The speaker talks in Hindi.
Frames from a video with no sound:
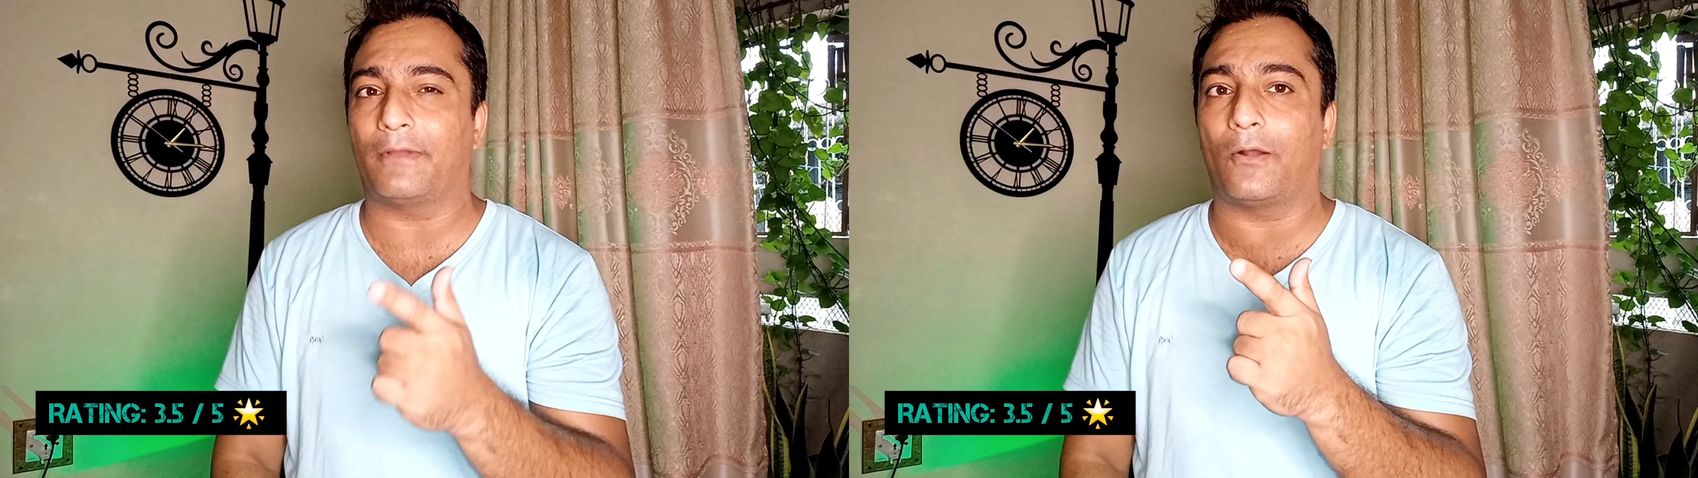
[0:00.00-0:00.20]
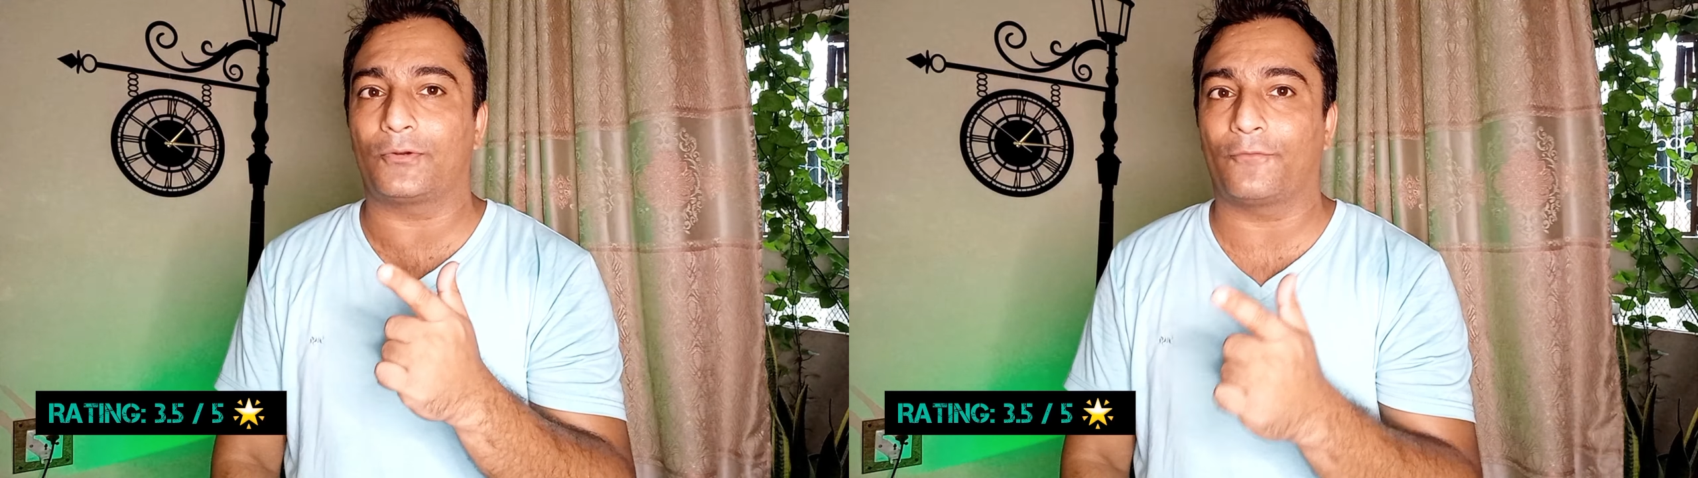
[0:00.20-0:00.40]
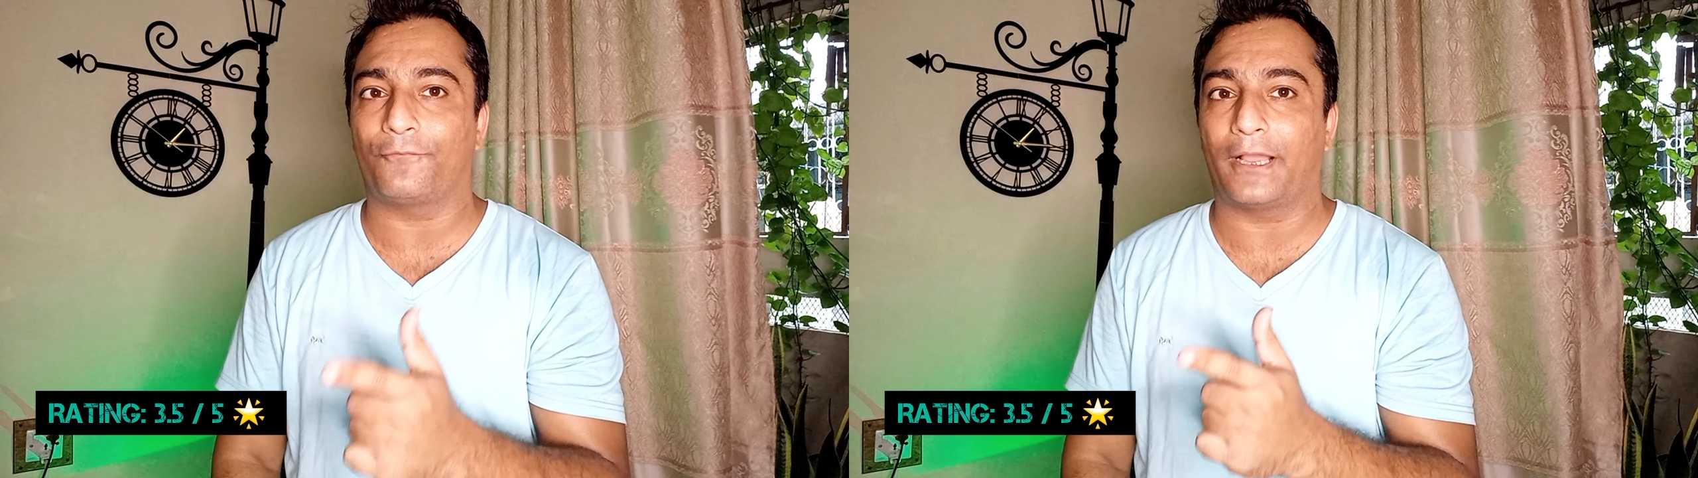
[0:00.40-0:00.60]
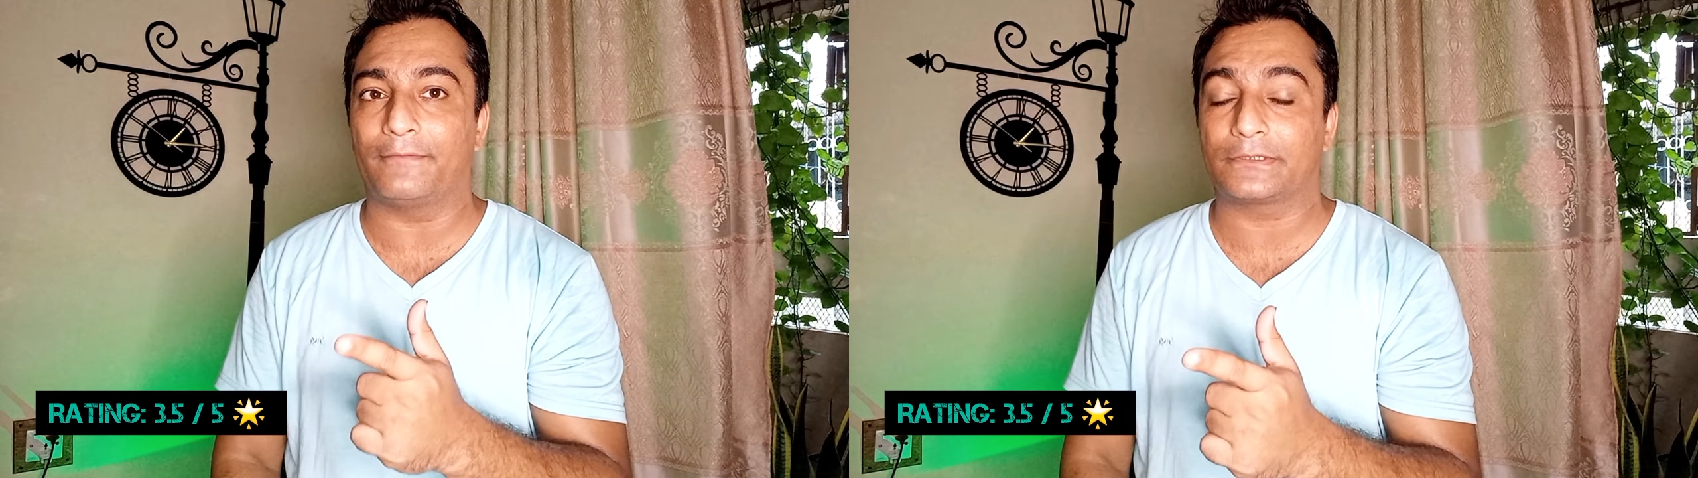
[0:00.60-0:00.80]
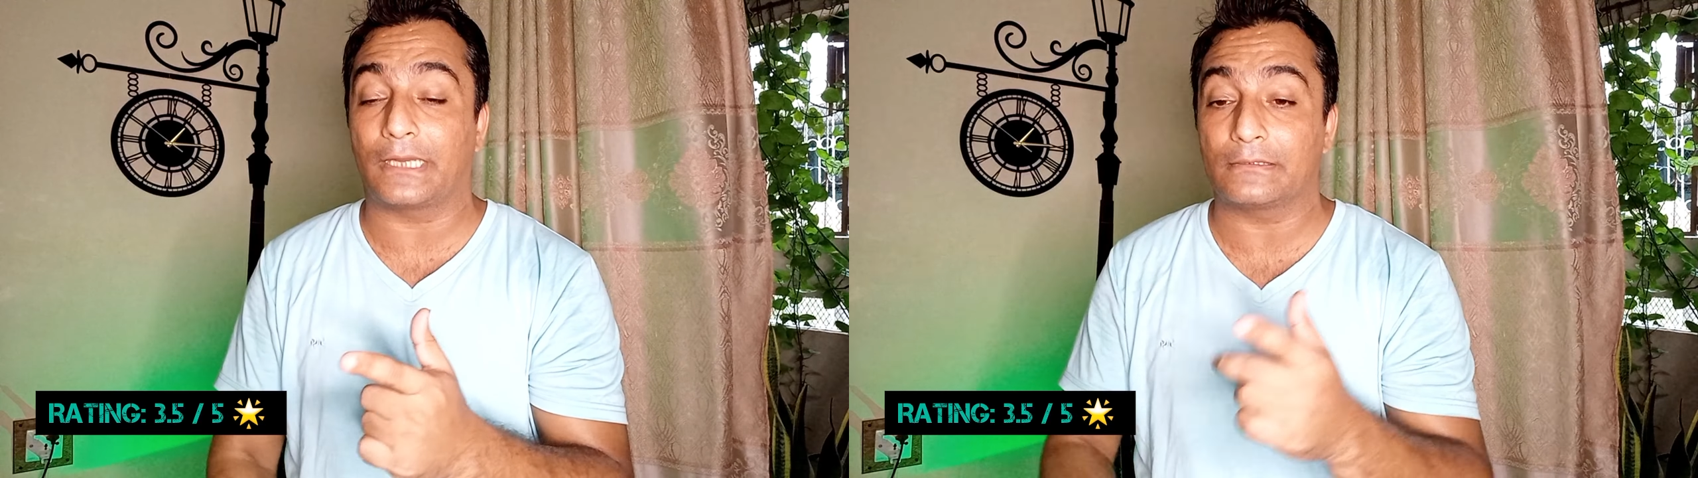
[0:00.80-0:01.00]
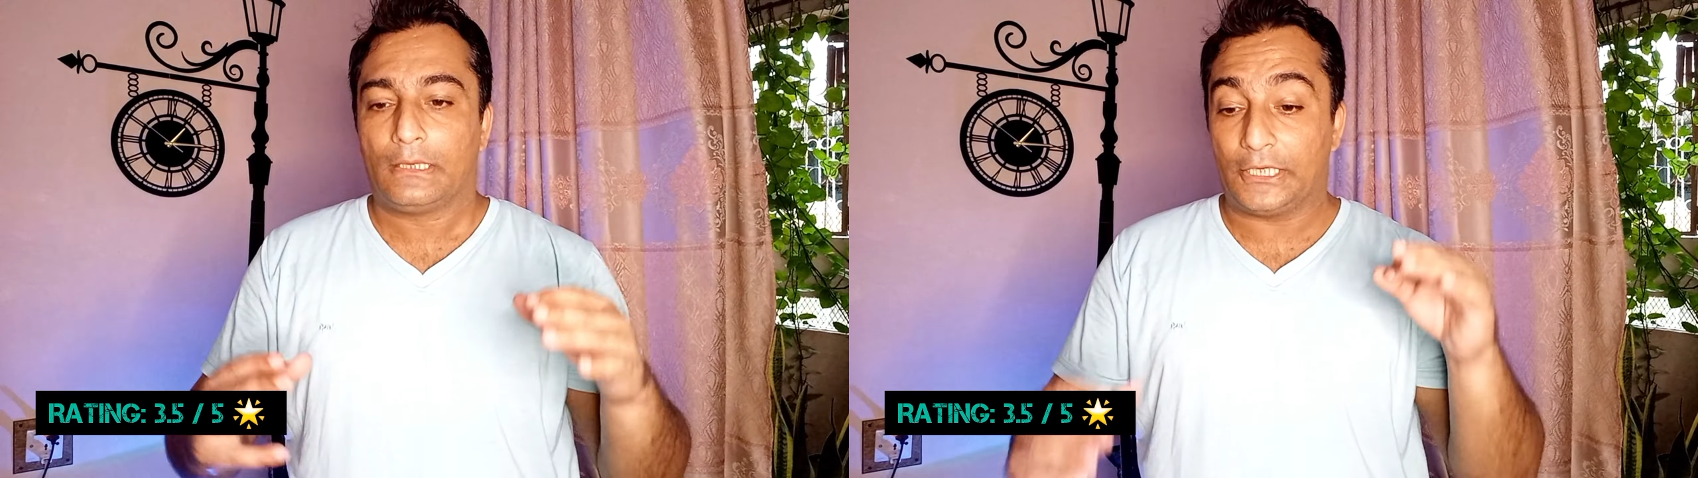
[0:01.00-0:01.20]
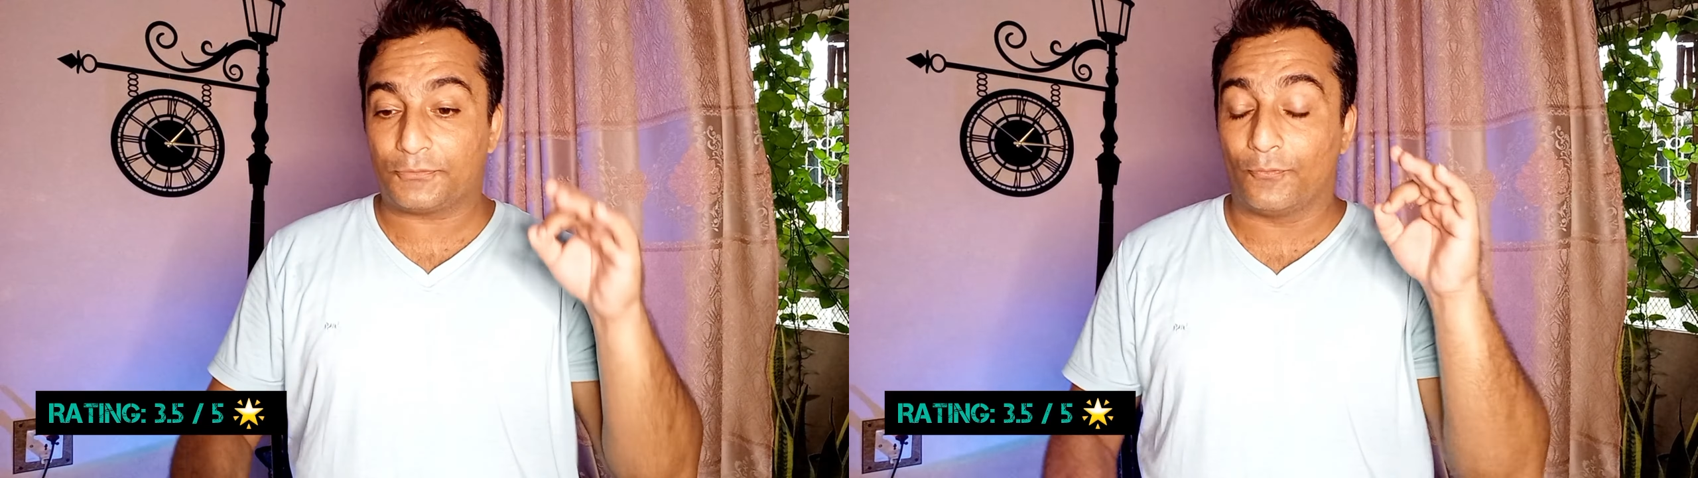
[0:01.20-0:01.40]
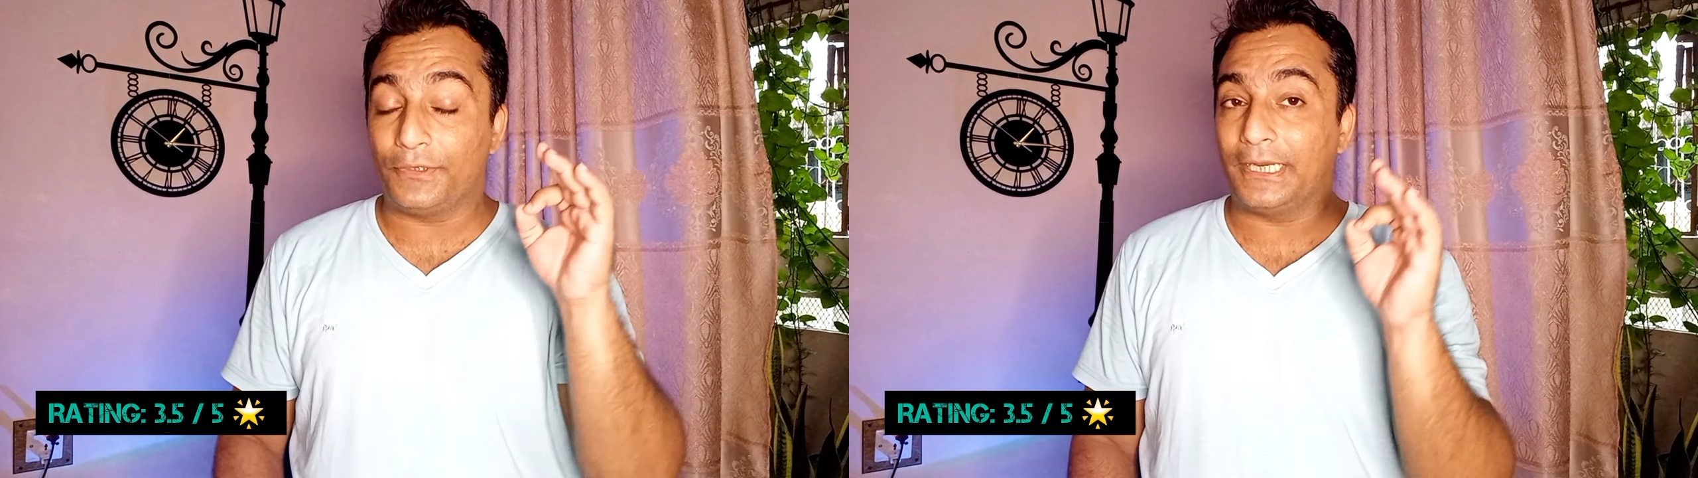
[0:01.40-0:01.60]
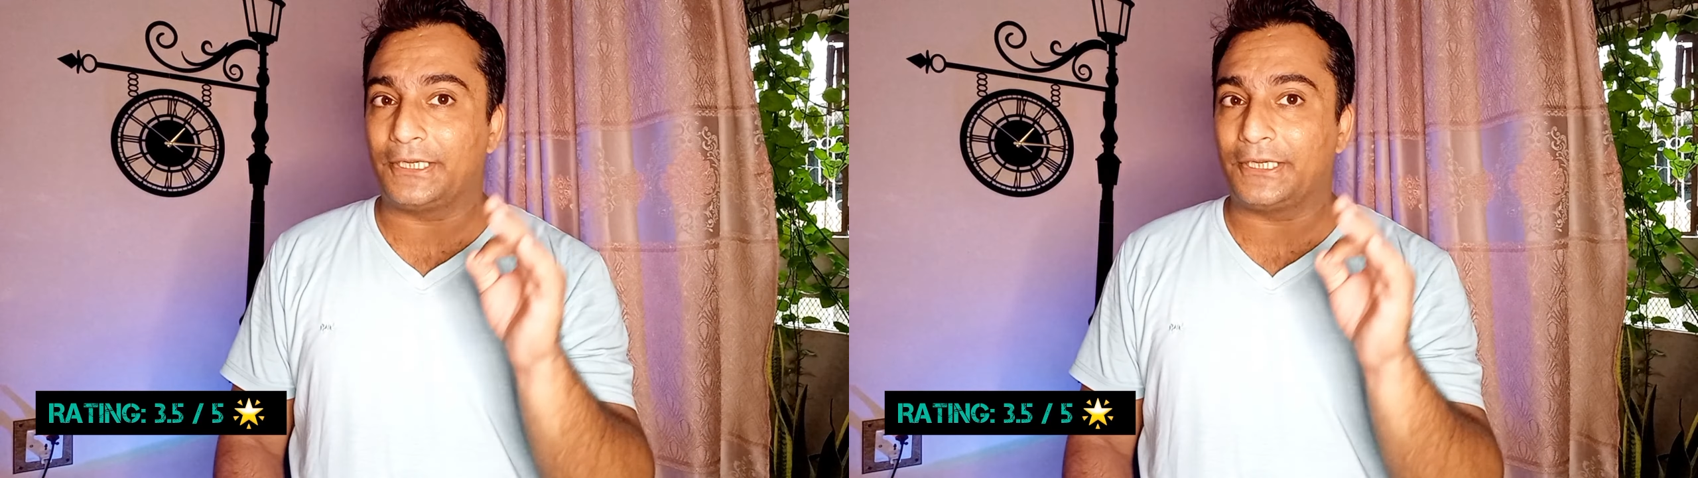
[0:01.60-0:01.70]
आउट ऑफ 5 स्टार इस मूवी ने